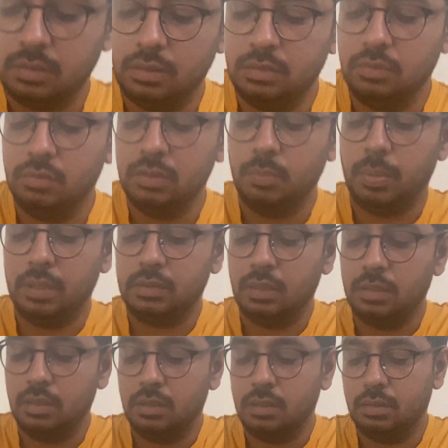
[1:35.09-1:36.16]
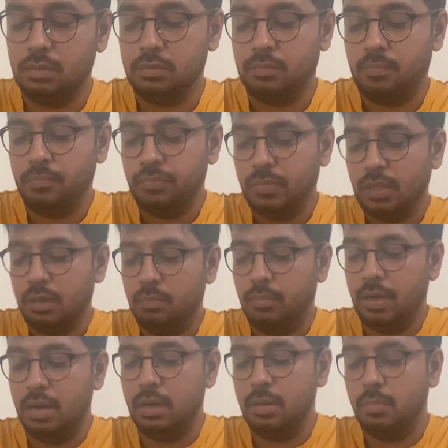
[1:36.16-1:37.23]
இது வந்து பார்த்திங்கன்னா
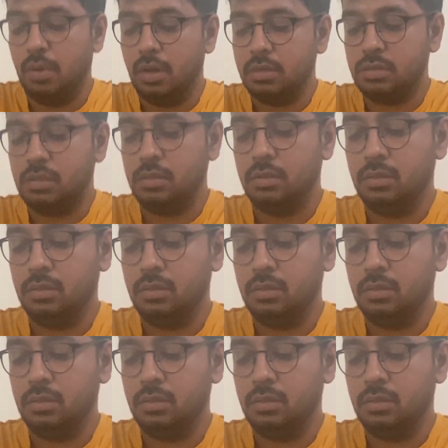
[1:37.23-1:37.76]
பிரியாணி பாக்ஸ்